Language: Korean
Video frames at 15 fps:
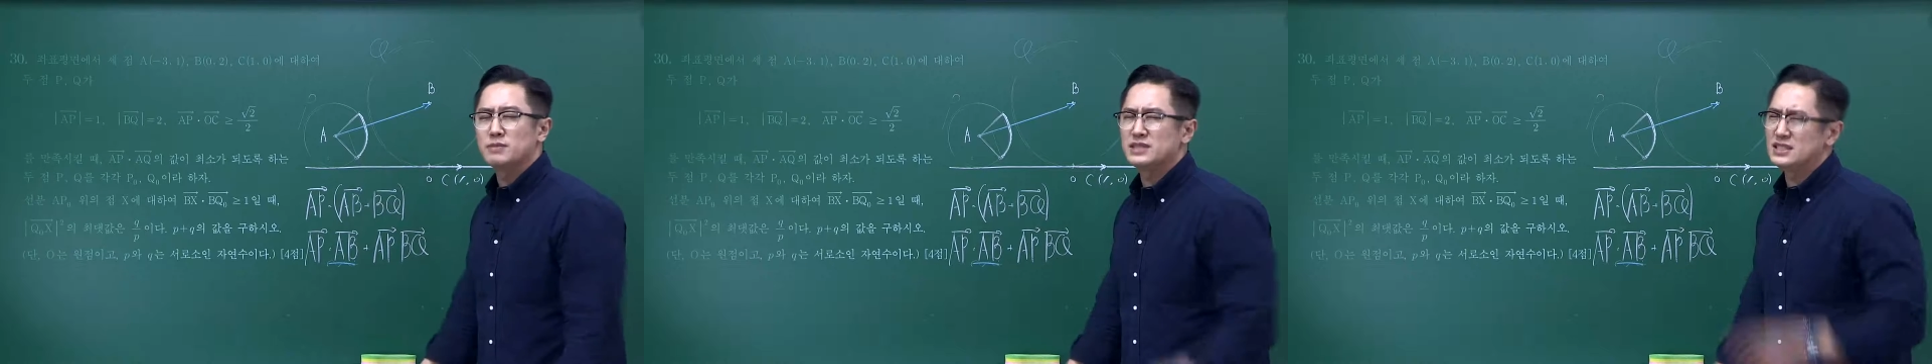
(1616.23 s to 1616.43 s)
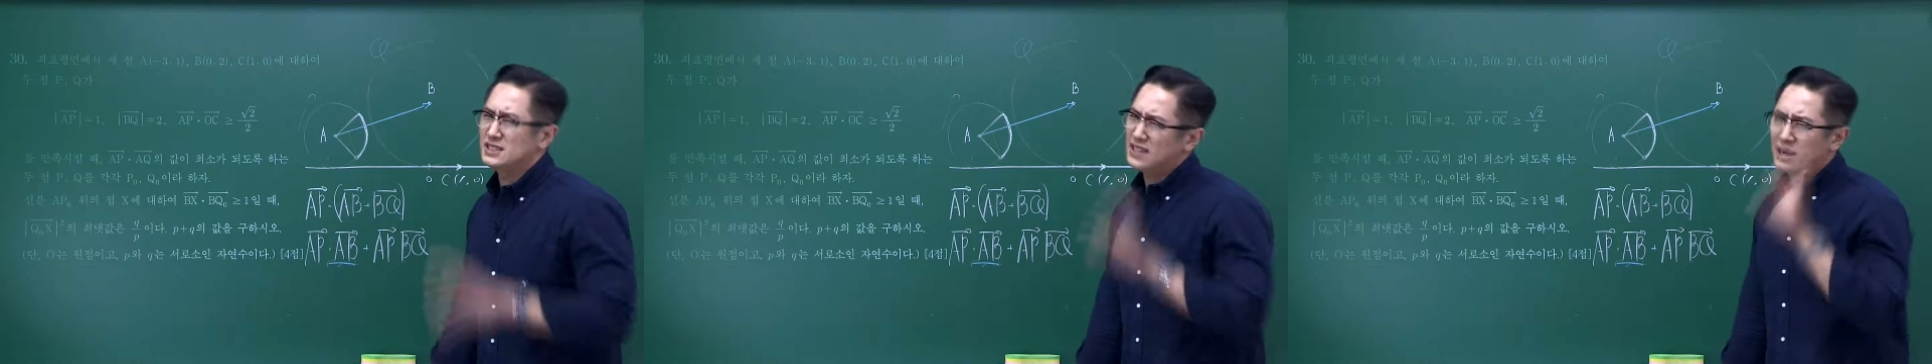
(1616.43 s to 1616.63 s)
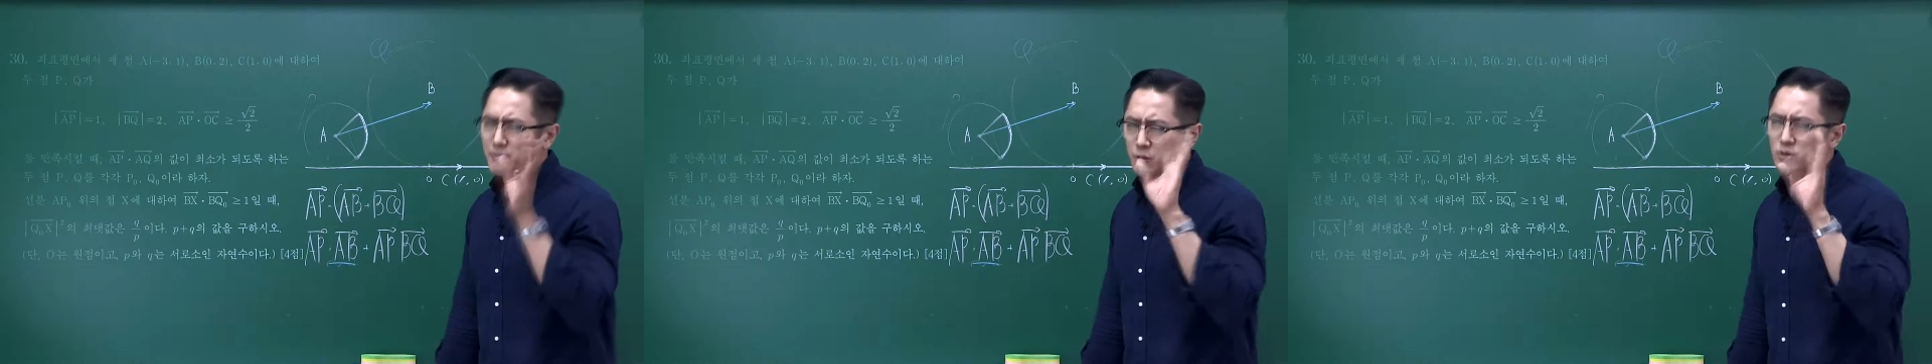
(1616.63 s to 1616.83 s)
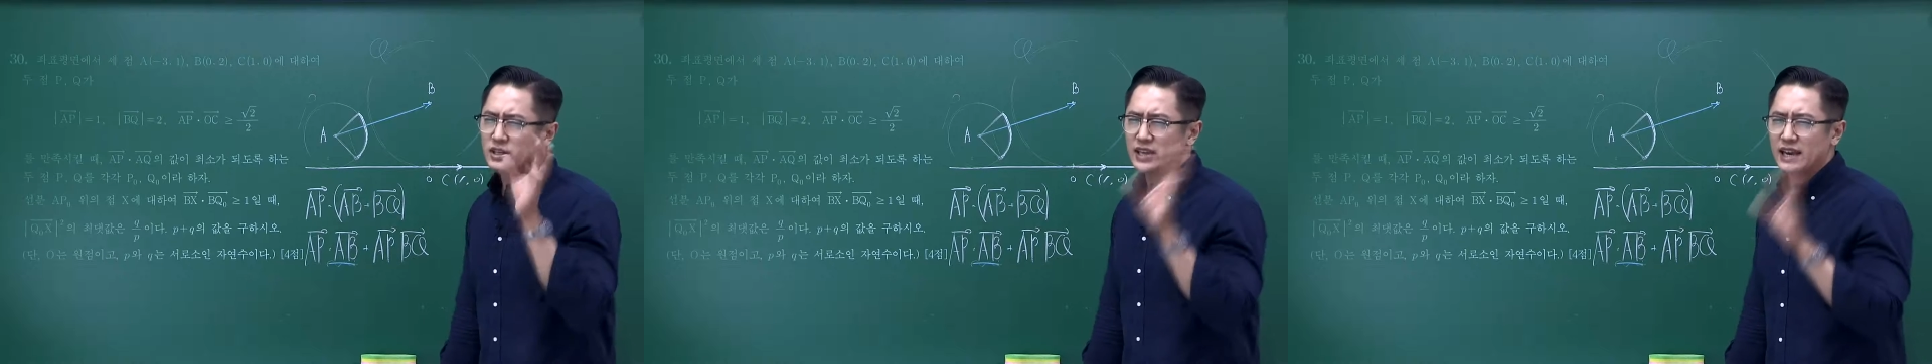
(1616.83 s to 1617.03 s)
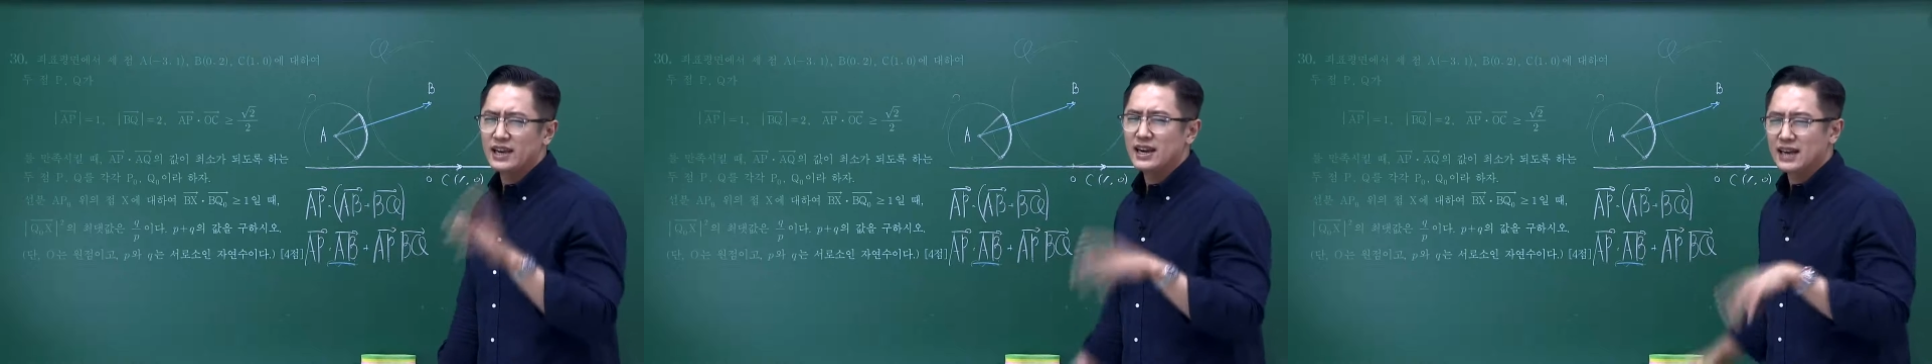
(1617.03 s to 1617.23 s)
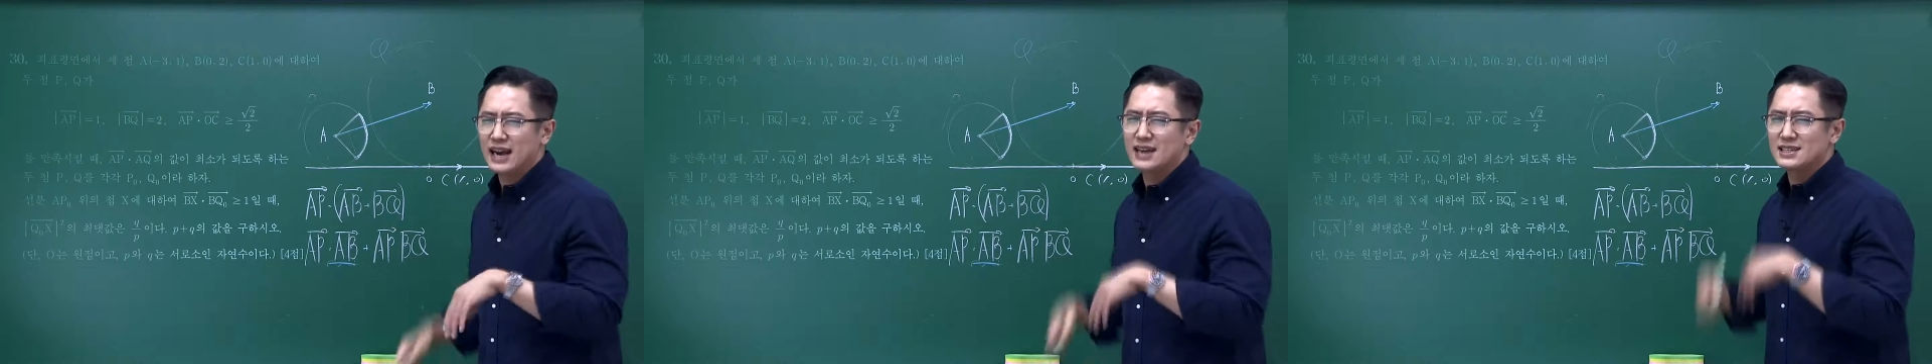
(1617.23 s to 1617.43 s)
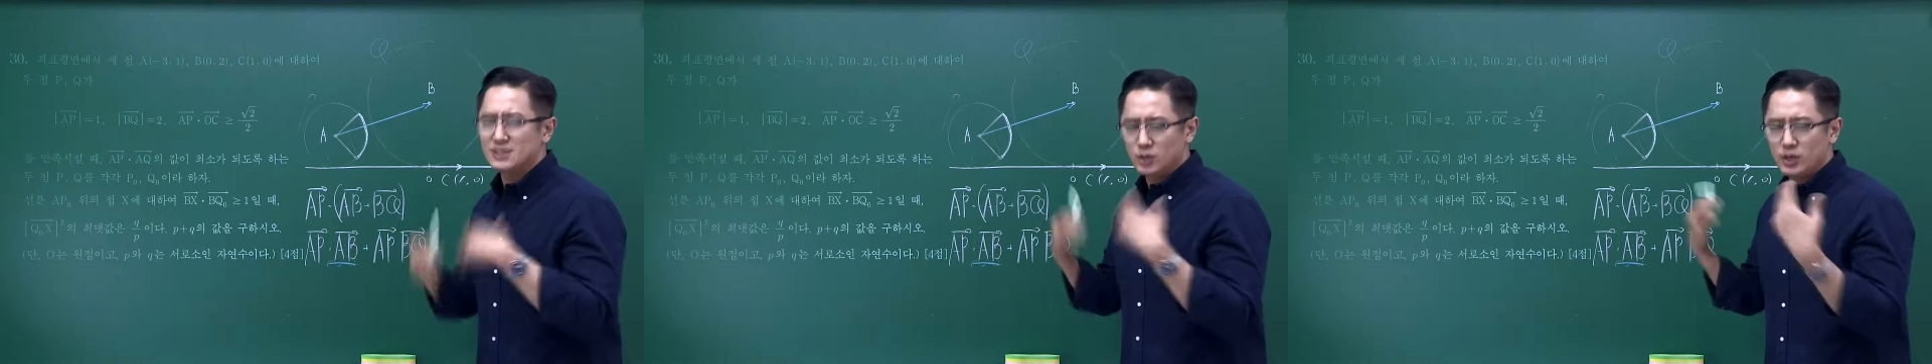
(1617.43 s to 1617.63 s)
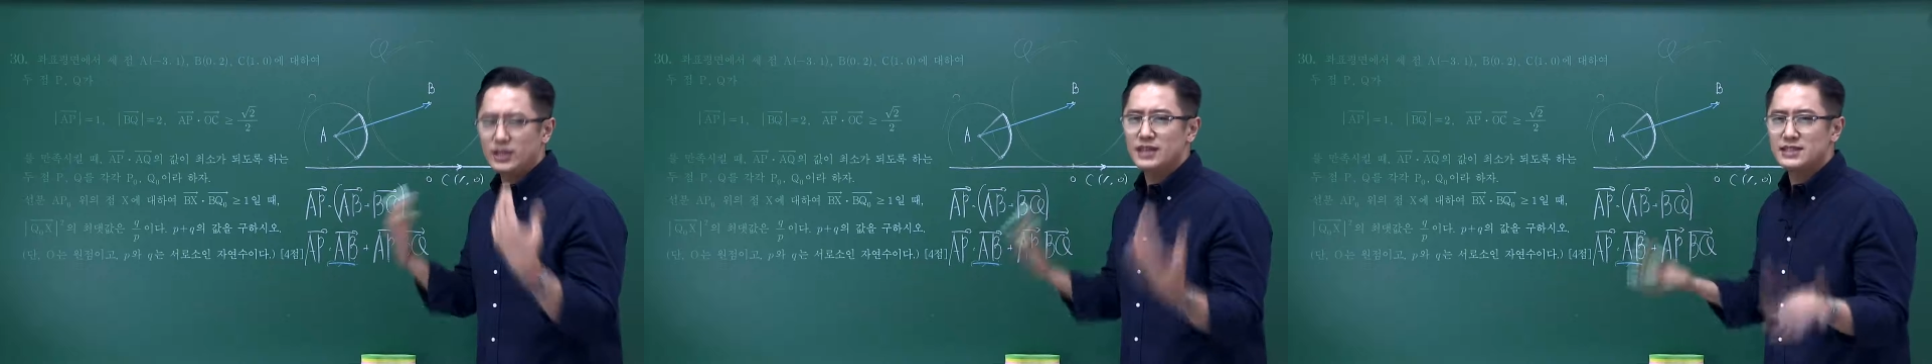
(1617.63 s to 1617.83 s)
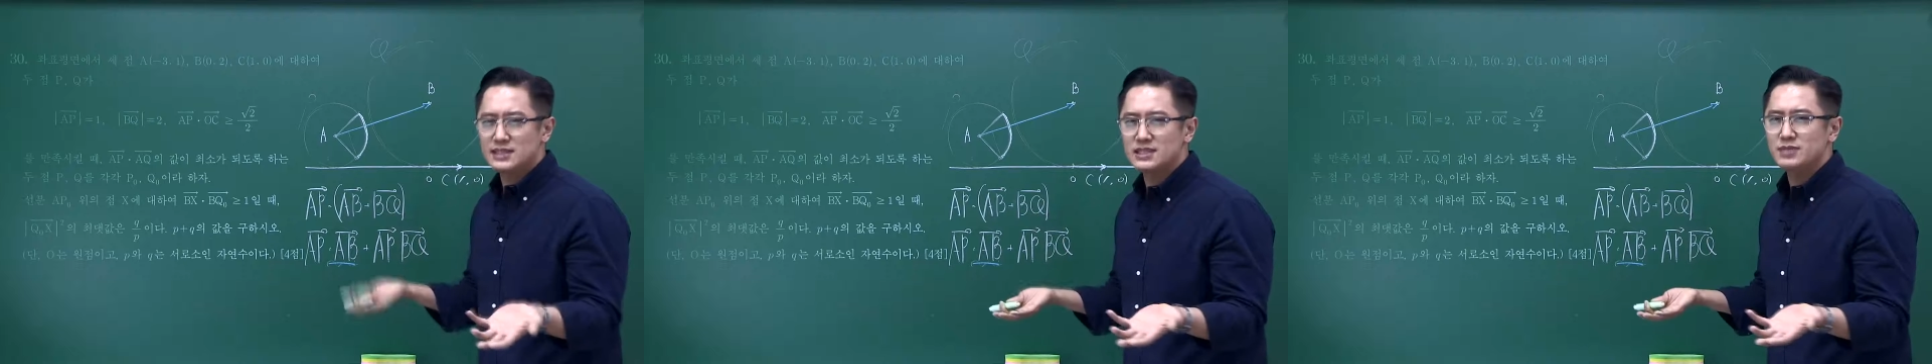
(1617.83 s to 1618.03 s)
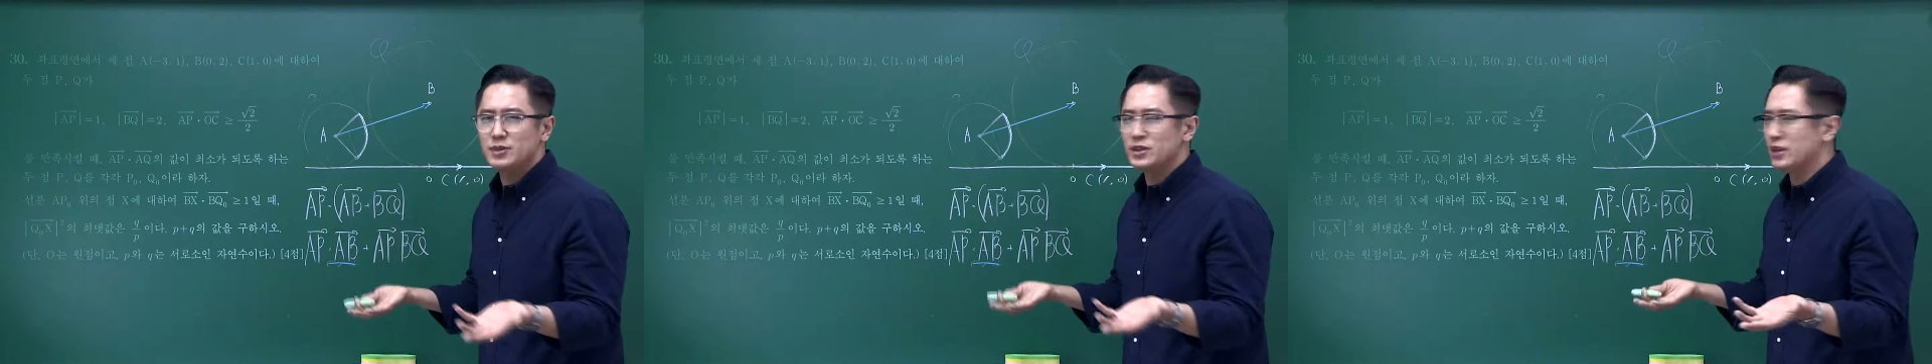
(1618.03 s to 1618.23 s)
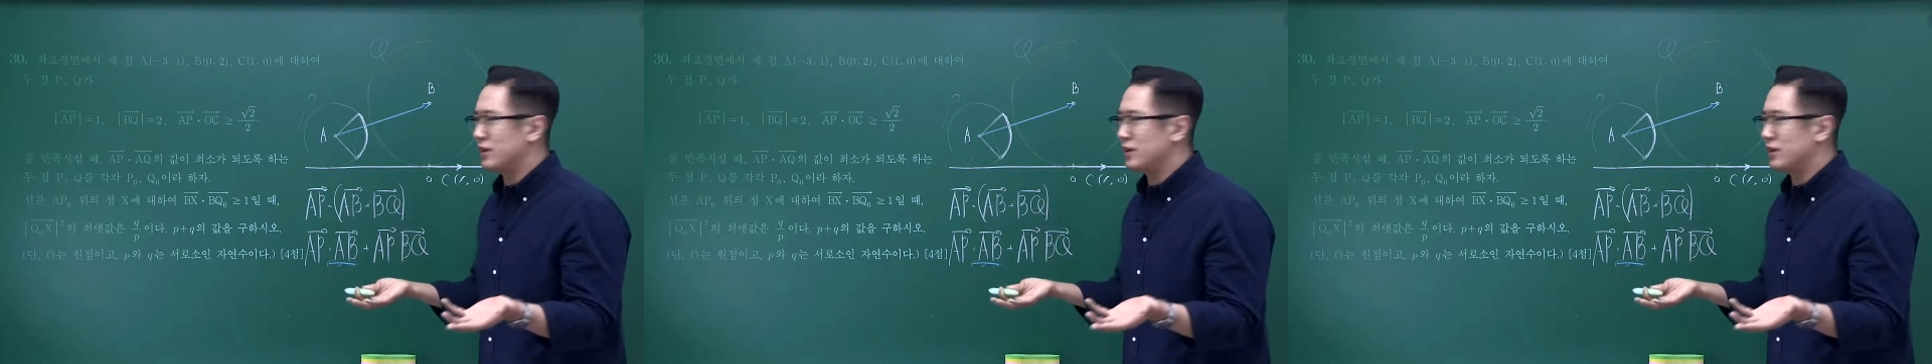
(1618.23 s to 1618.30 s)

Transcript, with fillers: 진짜 딱 보는 게 아니라 각을 최대한 찢으면